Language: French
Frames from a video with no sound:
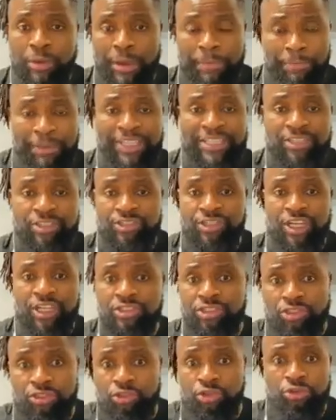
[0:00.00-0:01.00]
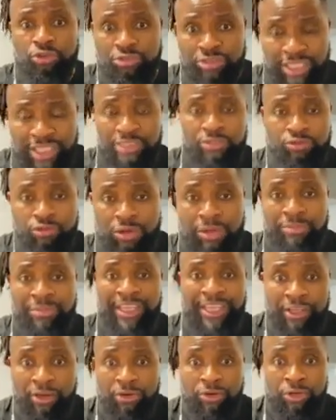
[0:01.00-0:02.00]
près de 32, 33
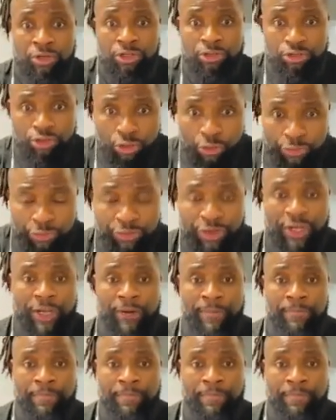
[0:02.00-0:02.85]
millions de francs